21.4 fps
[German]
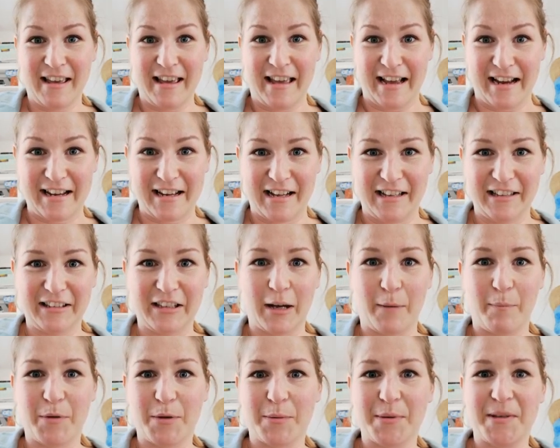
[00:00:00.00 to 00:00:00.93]
erkannt
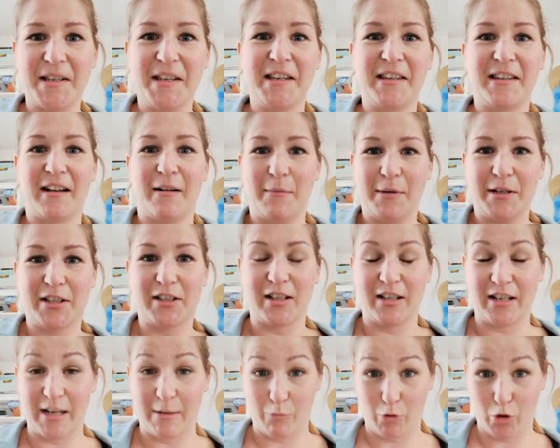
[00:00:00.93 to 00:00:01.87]
habt, was ich damals
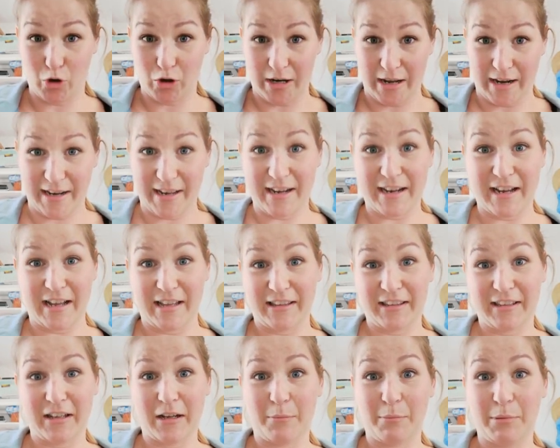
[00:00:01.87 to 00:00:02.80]
dann eben schon lange
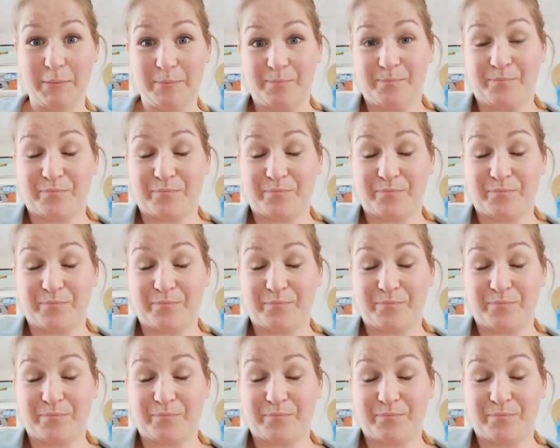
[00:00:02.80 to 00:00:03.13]
erkannt habe